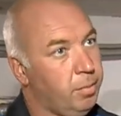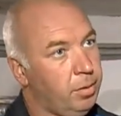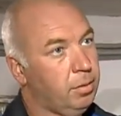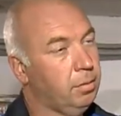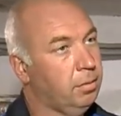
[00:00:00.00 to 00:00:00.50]
То
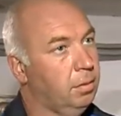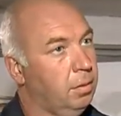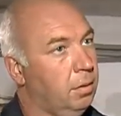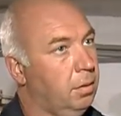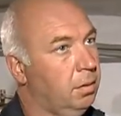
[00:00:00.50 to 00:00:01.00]
есть качество
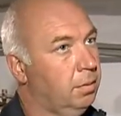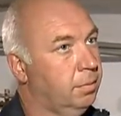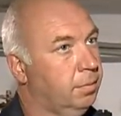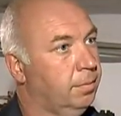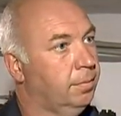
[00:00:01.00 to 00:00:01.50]
воды все равно
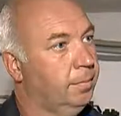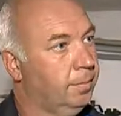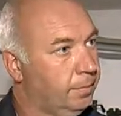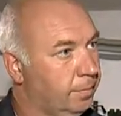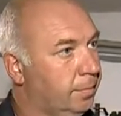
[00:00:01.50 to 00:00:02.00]
оставляет
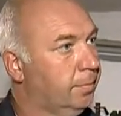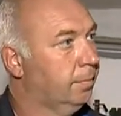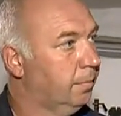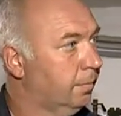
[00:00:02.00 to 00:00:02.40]
желать лучше.